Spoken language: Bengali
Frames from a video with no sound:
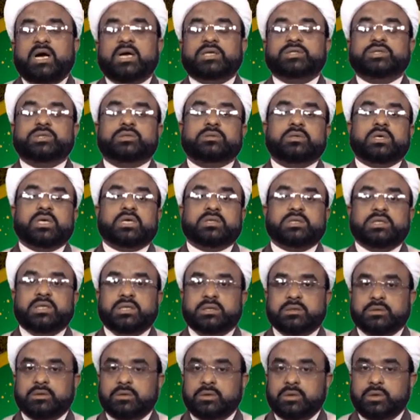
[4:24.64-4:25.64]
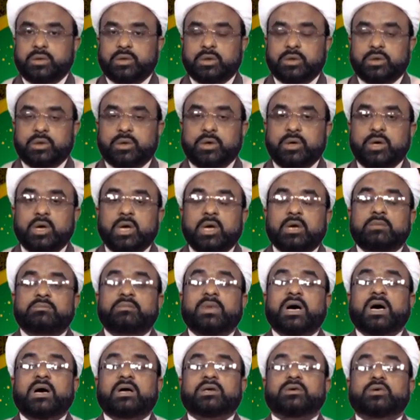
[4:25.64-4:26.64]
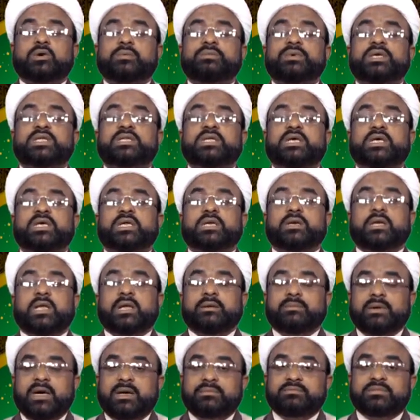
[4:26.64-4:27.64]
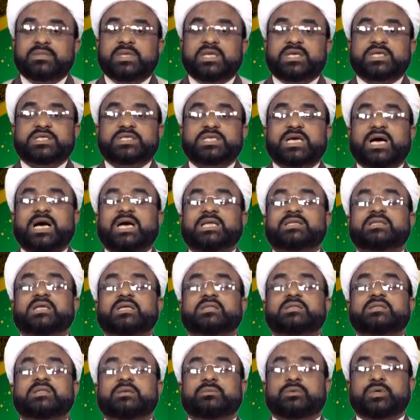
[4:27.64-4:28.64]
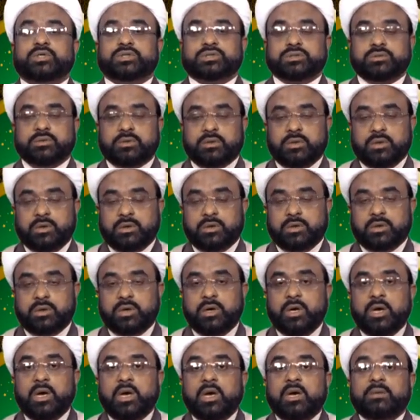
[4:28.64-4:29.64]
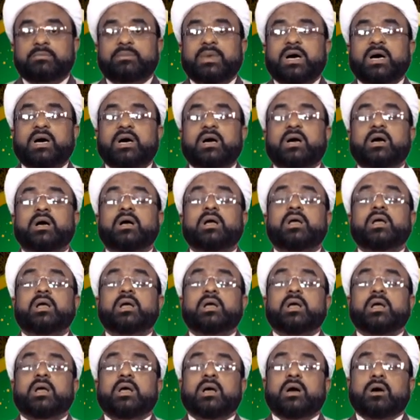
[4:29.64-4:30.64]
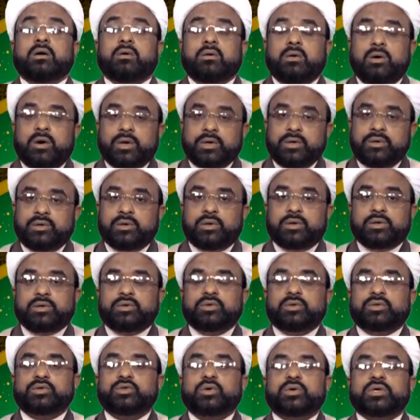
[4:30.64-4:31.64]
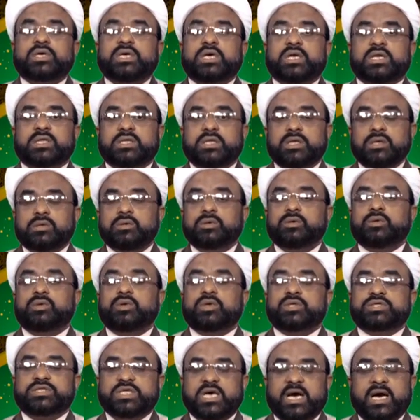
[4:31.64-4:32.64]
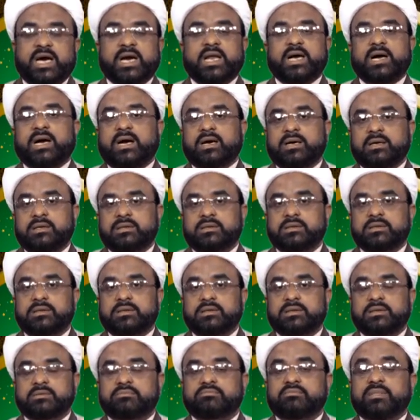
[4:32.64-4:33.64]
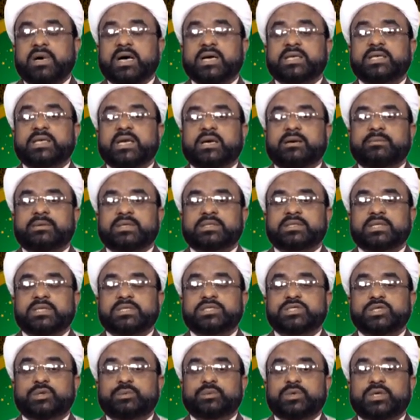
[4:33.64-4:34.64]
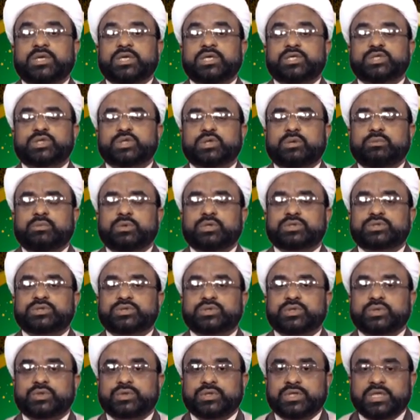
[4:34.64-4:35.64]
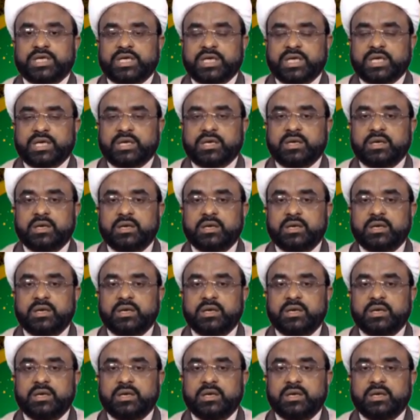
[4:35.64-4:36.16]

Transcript: আশুরার দিনগুলো বা নবীদের ইমামদের শাহাদাত দিবসগুলো বা অন্য অন্য দুঃখের দিনগুলো ছাড়া বাকি আমাদের জীবনের সমস্ত দিন